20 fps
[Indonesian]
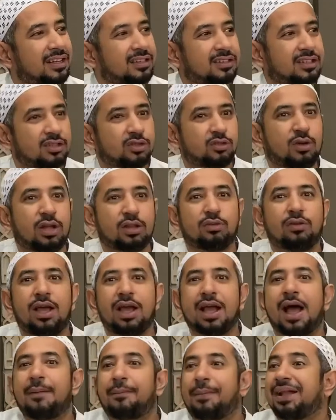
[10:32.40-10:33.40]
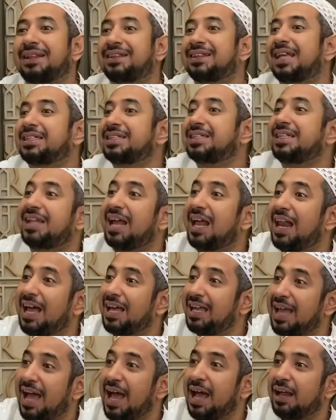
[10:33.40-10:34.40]
sesuatu yang nggak pantas tidak
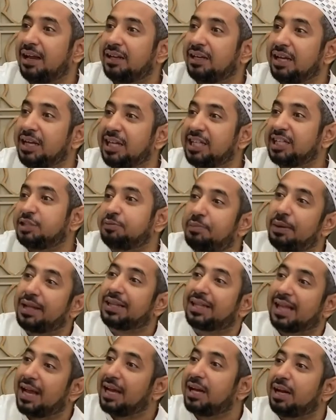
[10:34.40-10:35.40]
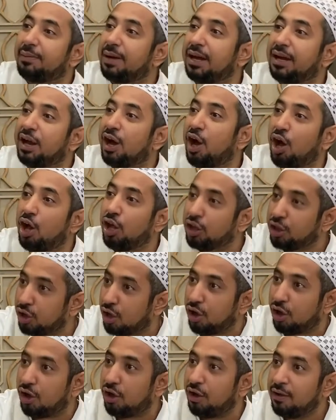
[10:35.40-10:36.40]
layak dinisbatkan kepada
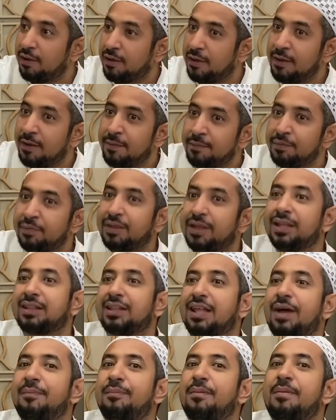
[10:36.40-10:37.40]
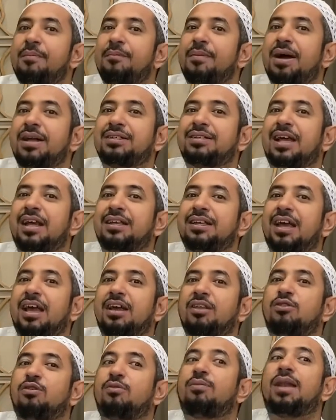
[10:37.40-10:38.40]
Allah kita membacanya
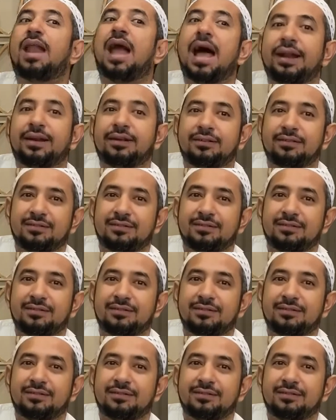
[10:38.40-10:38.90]
itu pelan